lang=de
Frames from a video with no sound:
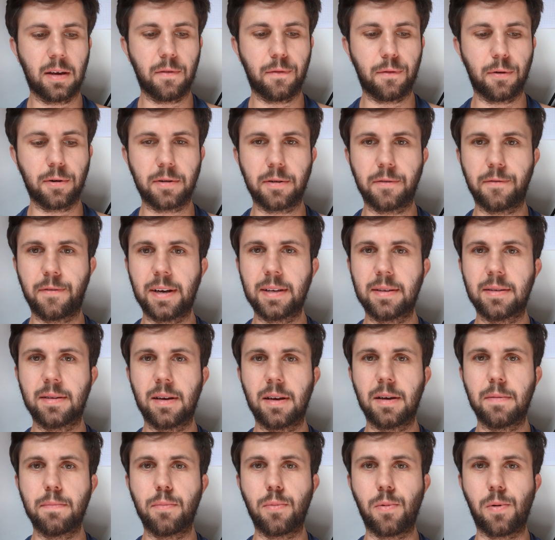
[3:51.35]
Ihr wollt
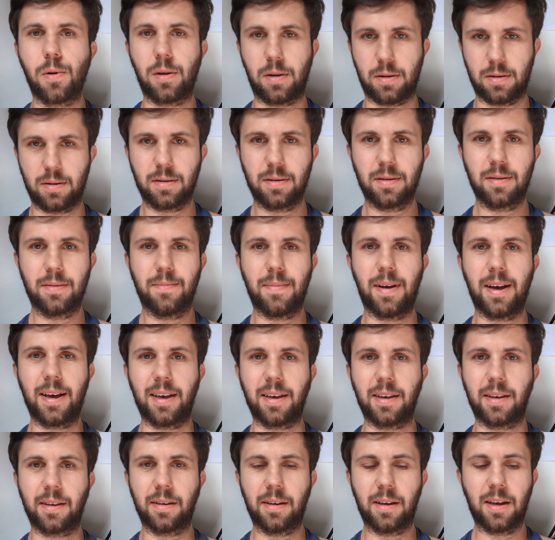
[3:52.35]
Wasser im Moor.
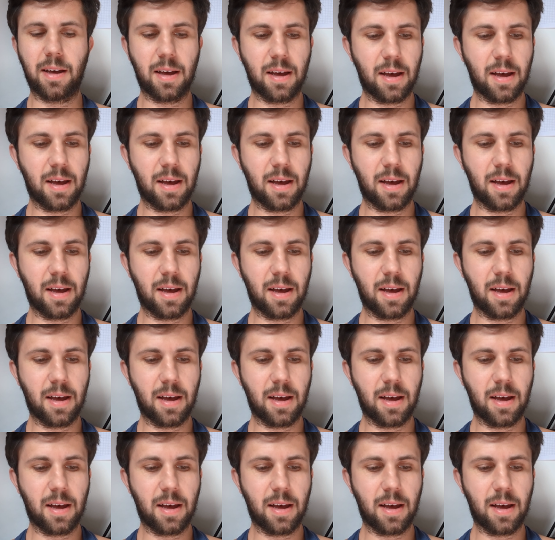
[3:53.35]
Mache ich.